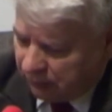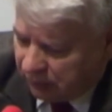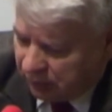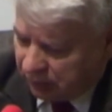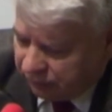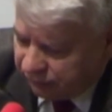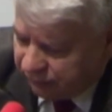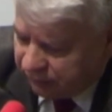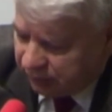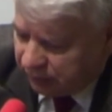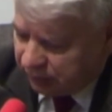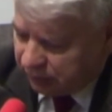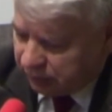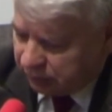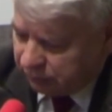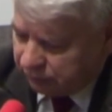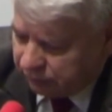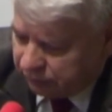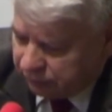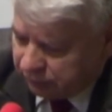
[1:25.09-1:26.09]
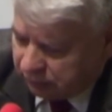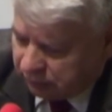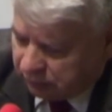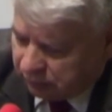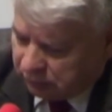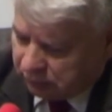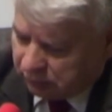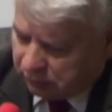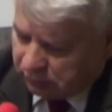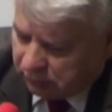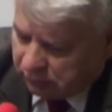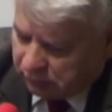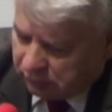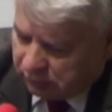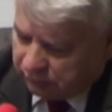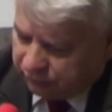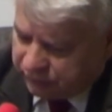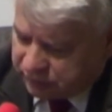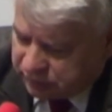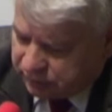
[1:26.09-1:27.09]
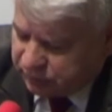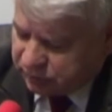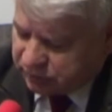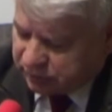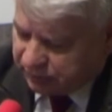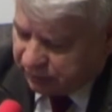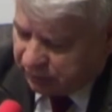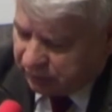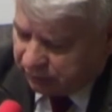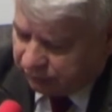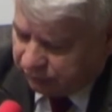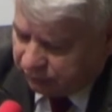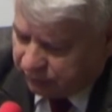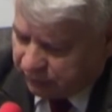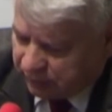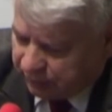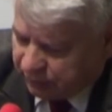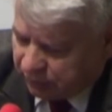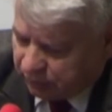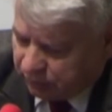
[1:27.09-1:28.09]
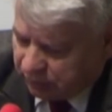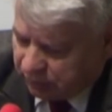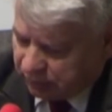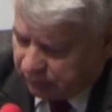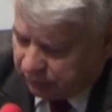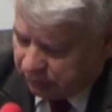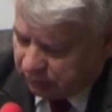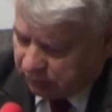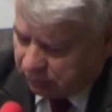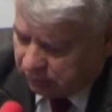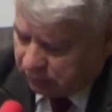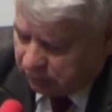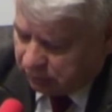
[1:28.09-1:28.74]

tych wyników. Widzimy, że PKW ma problemy.